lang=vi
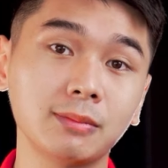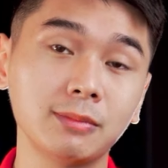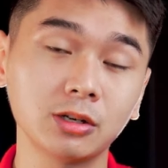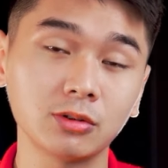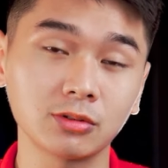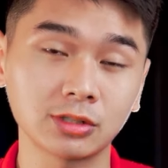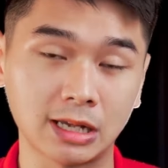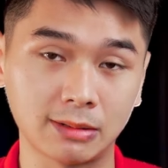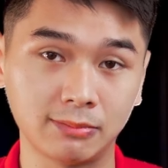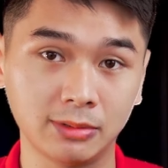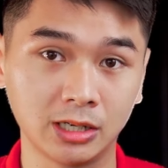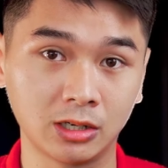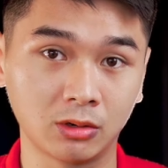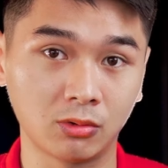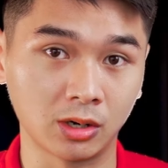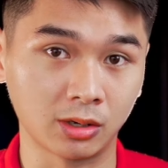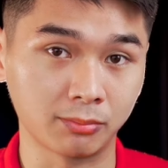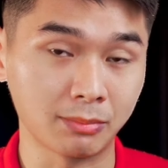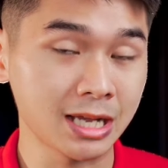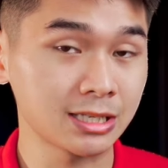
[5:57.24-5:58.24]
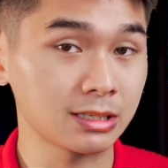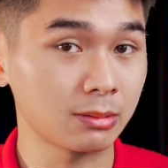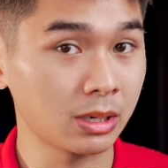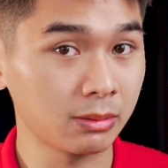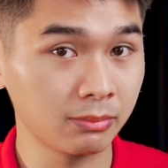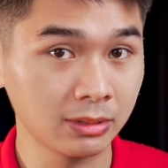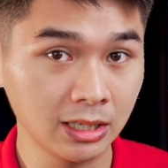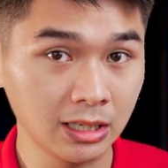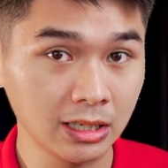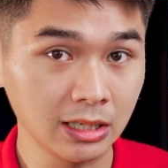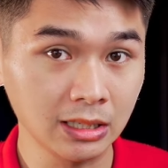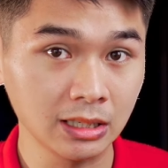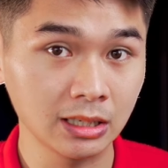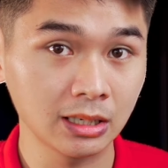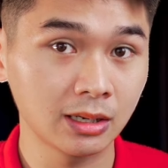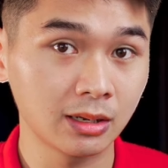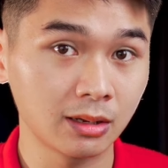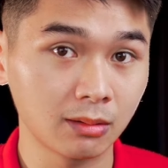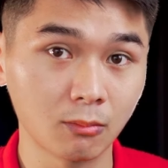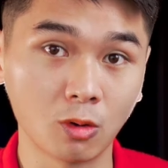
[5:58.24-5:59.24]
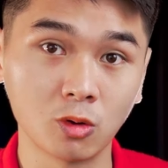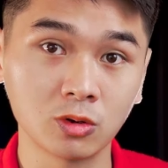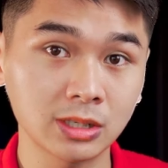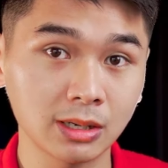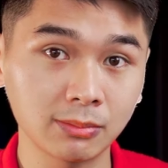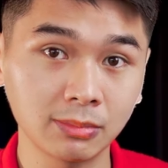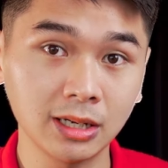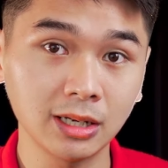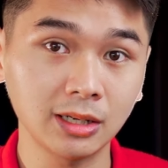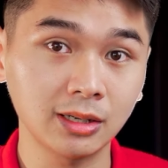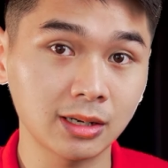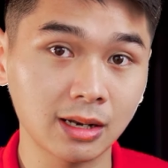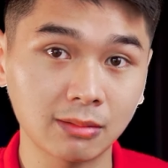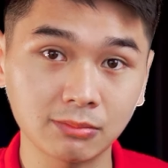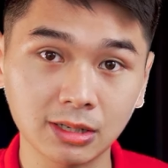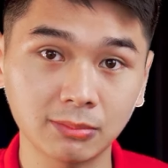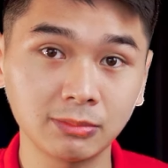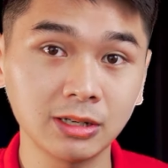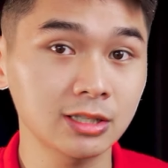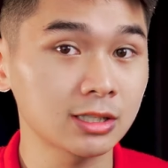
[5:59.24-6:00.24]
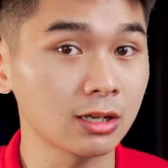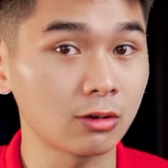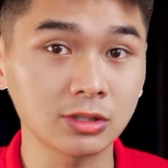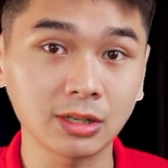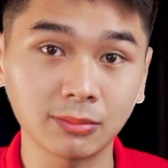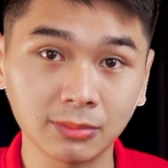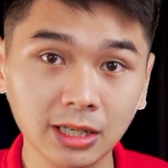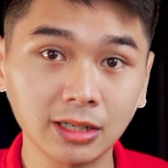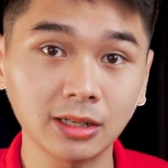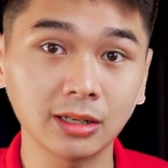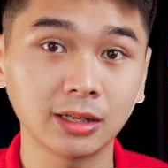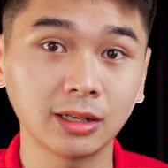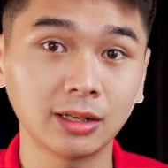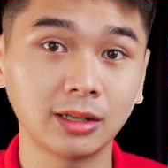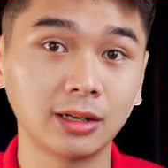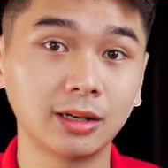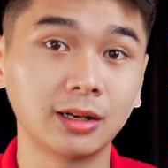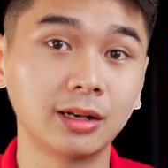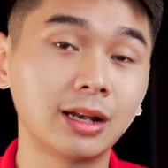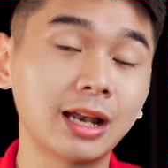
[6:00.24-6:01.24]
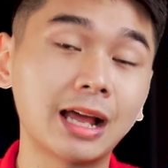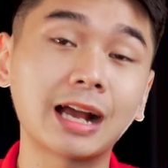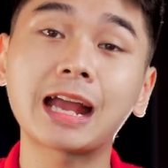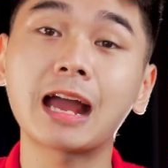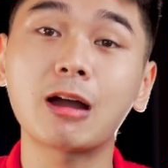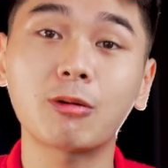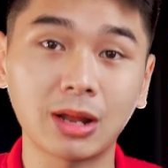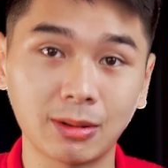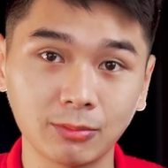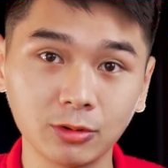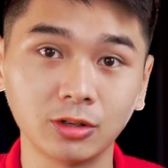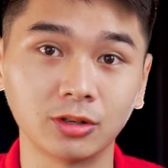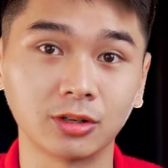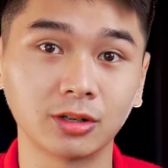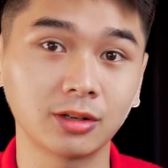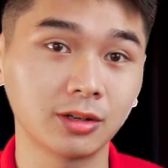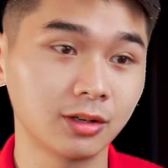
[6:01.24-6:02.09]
cái mức độ sáng màn hình khoảng 350 nit 400 nit 500 nit 600 nit là cao lắm rồi